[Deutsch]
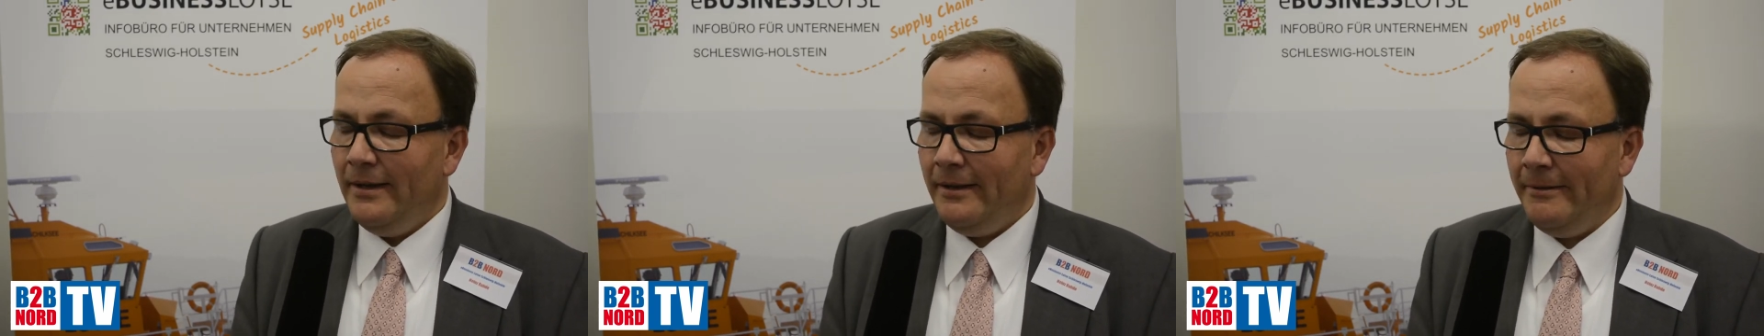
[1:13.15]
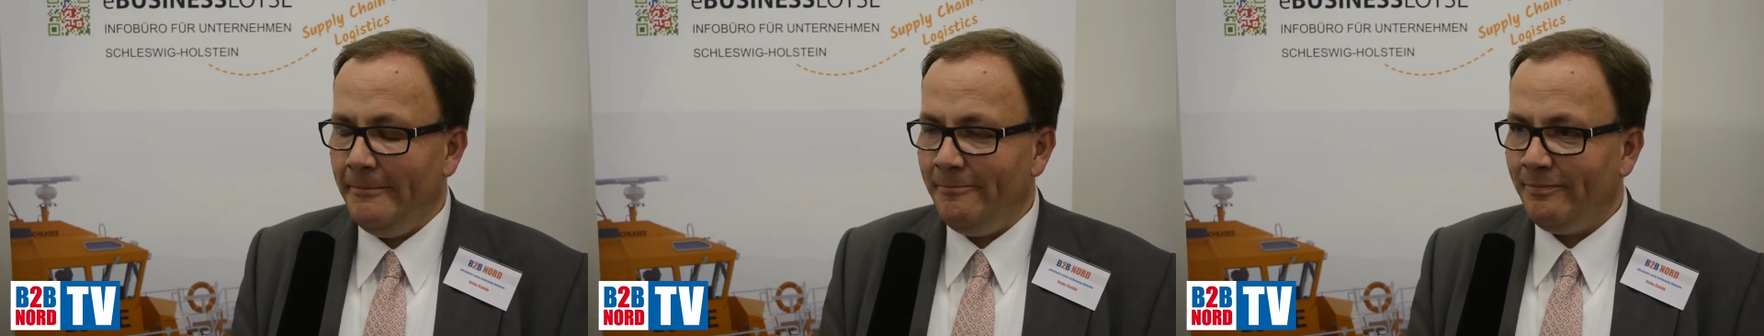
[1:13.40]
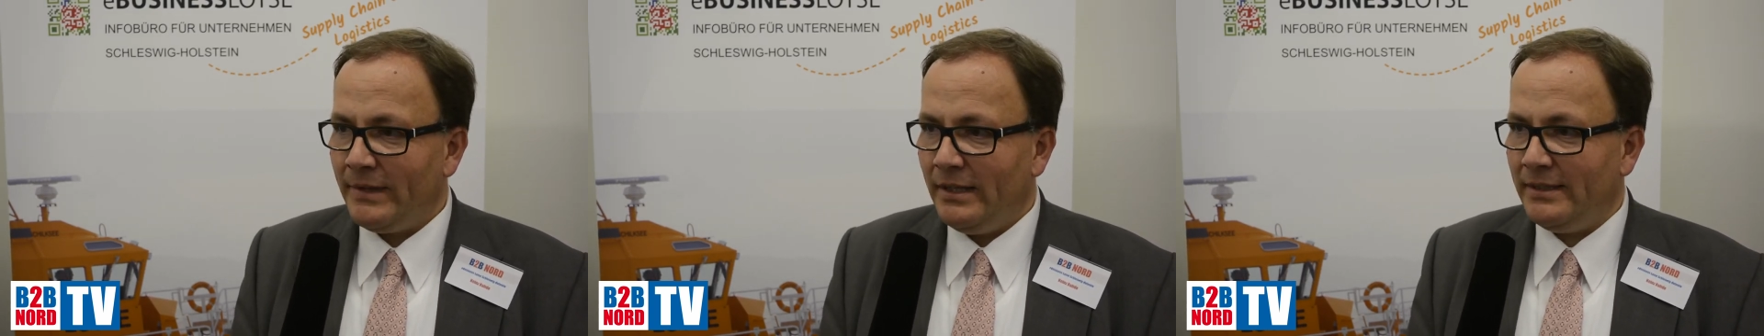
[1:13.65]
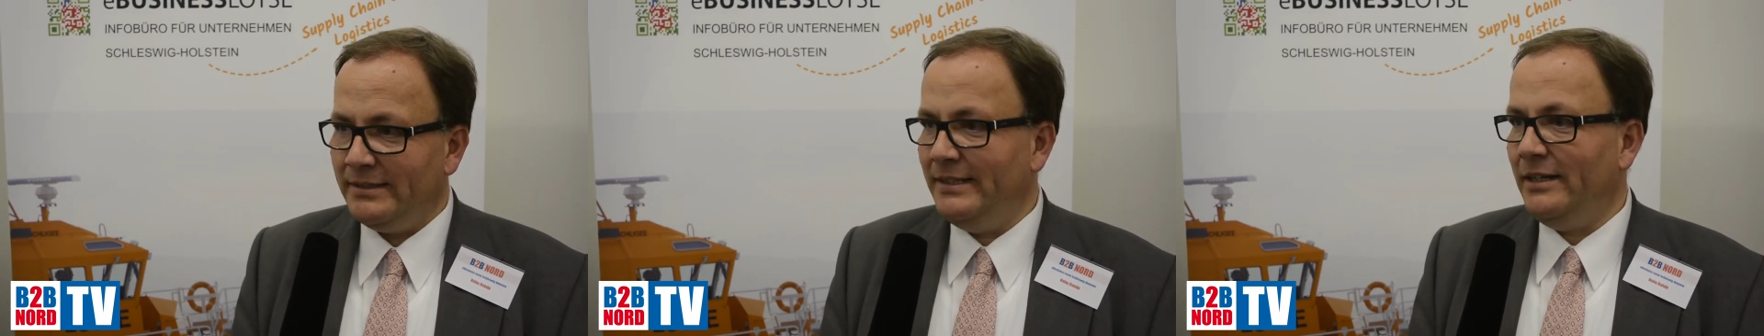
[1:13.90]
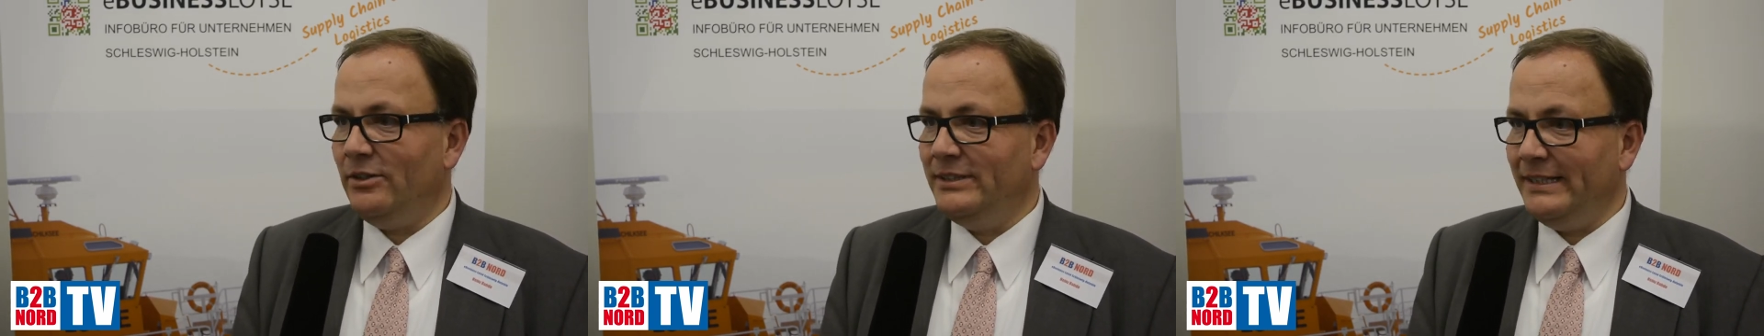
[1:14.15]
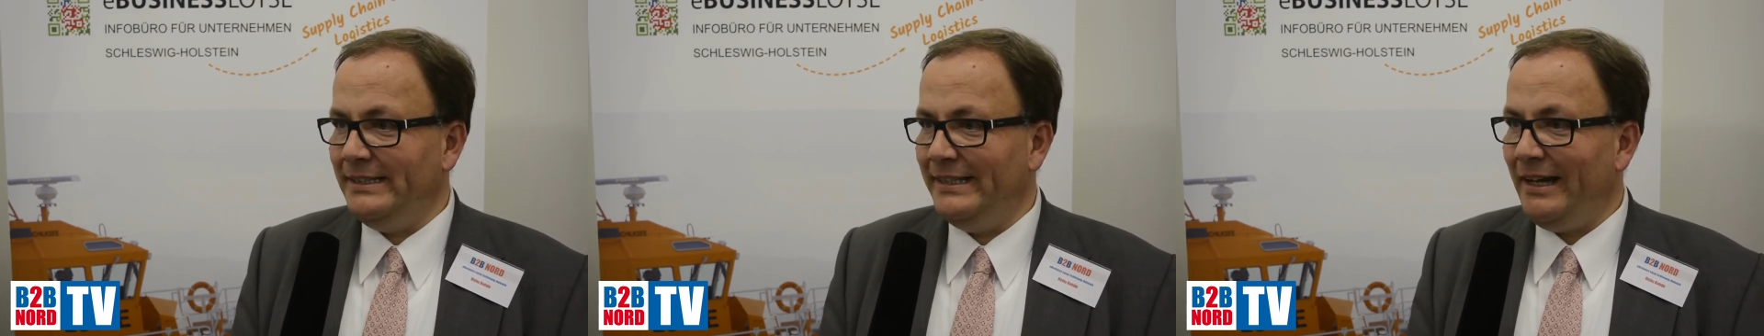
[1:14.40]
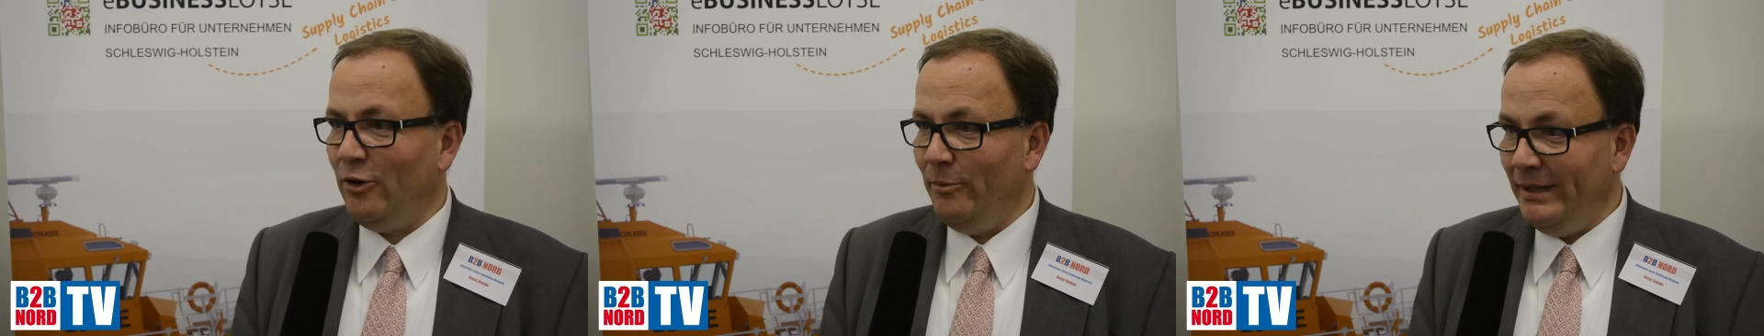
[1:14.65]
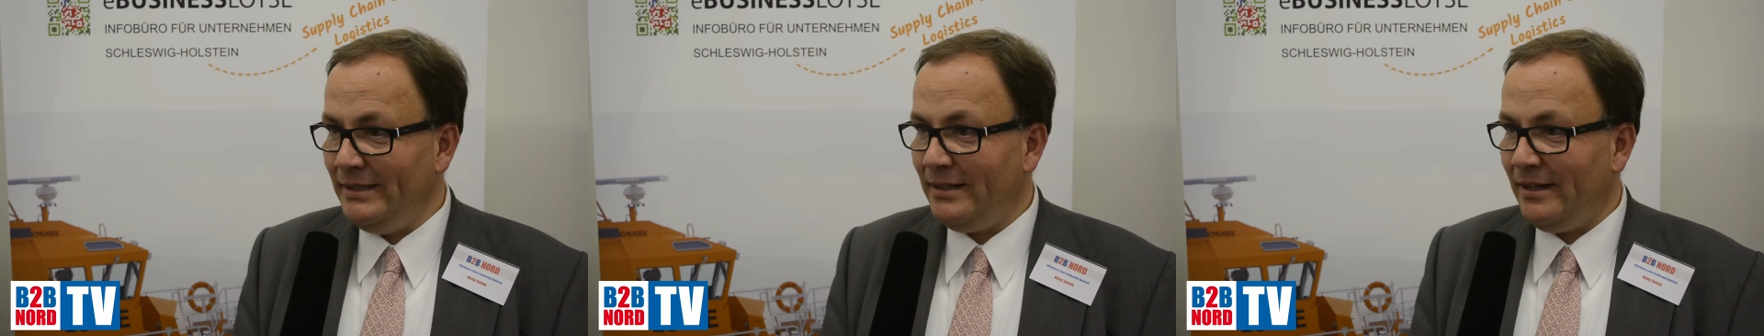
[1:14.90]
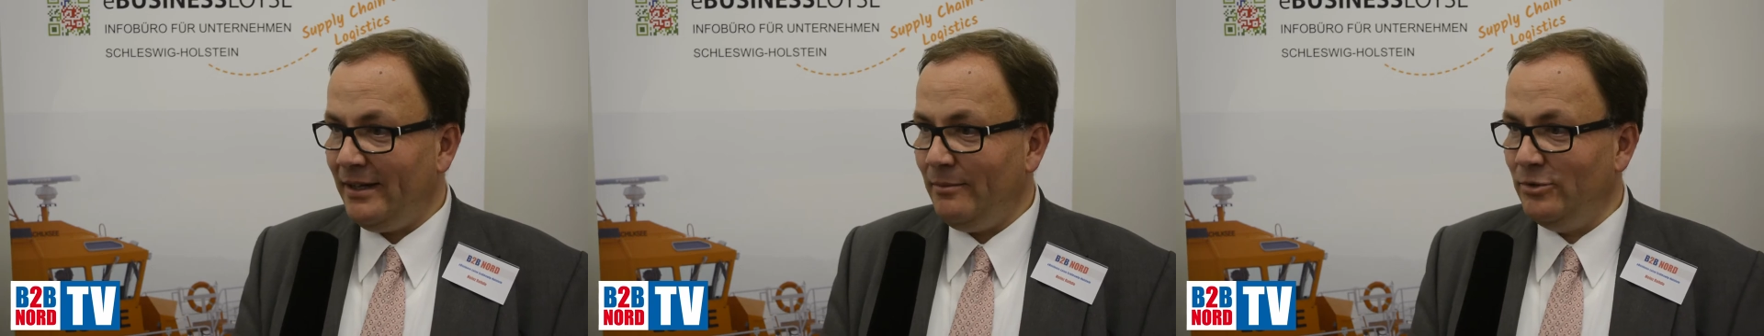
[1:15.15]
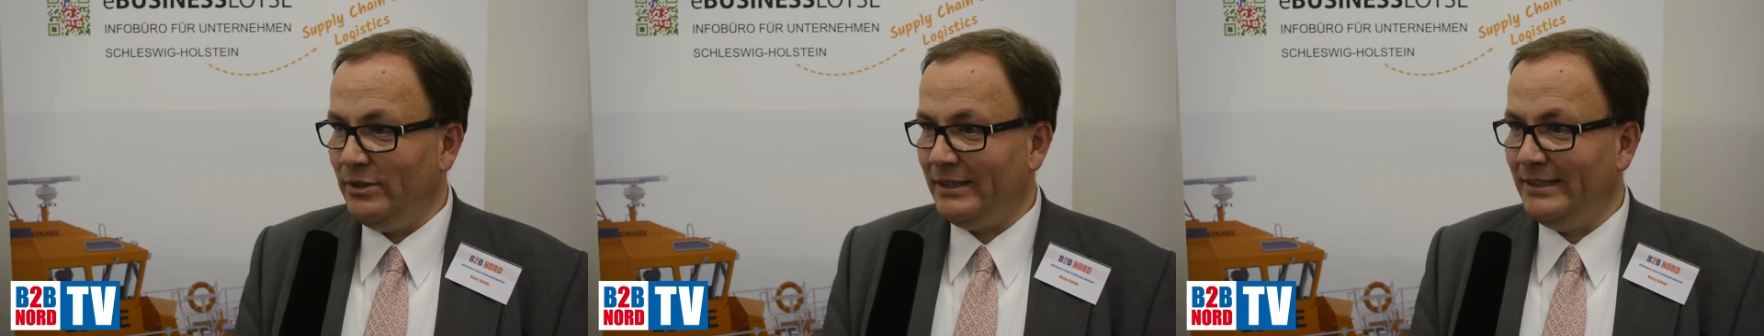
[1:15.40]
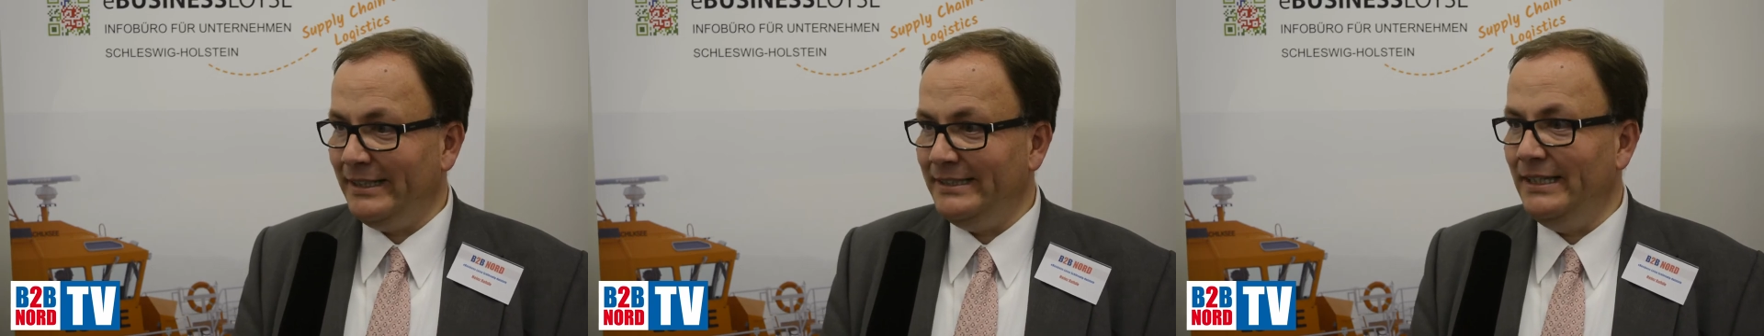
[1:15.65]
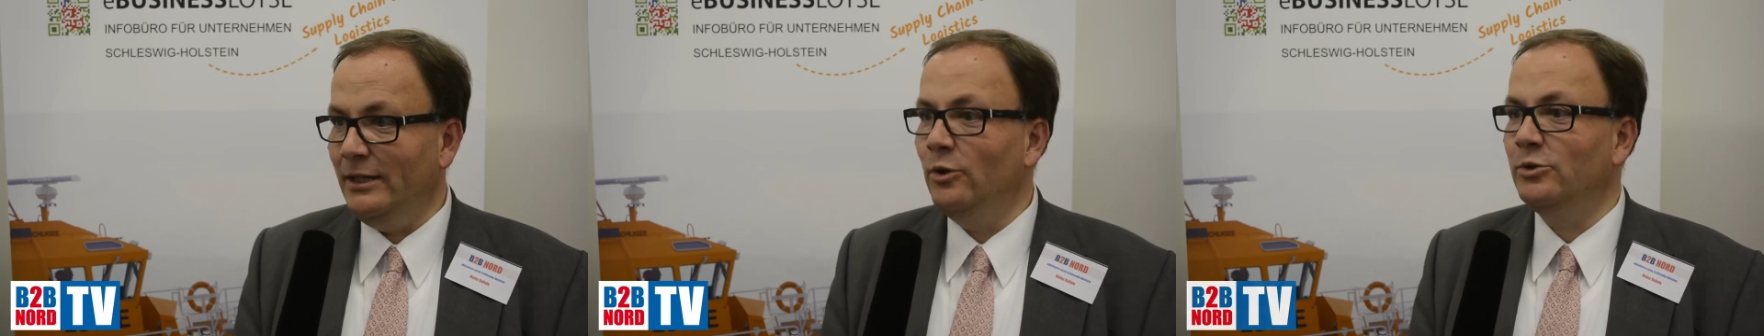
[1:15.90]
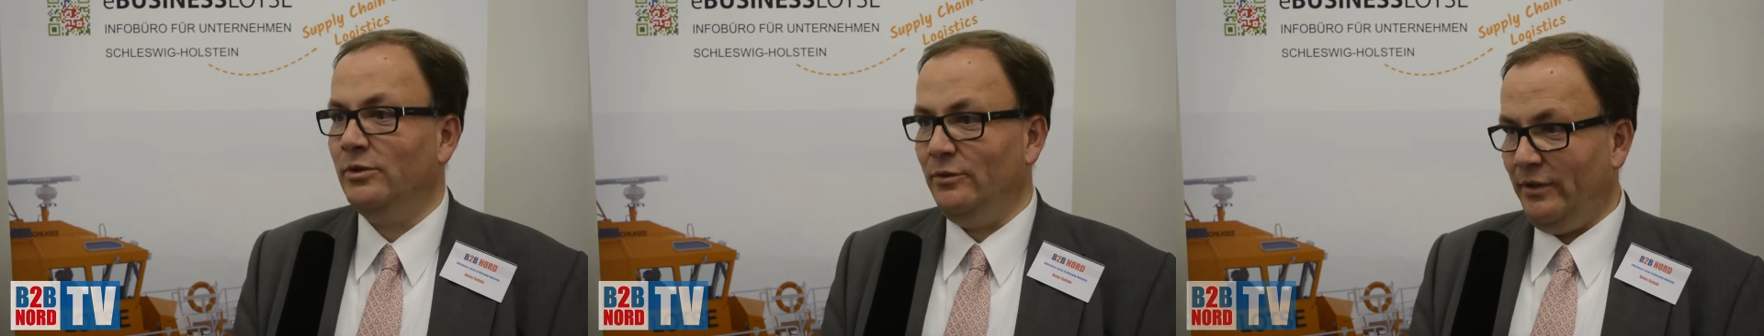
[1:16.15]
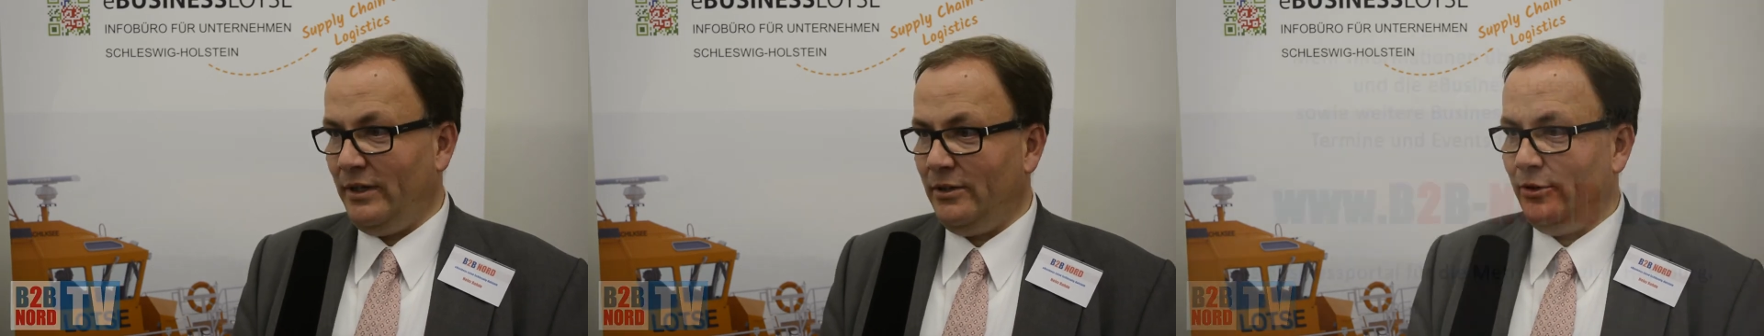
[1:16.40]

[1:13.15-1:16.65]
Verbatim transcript: ähm, dass sie dann auch die richtigen Argumente haben und nach den richtigen Lösungen fragen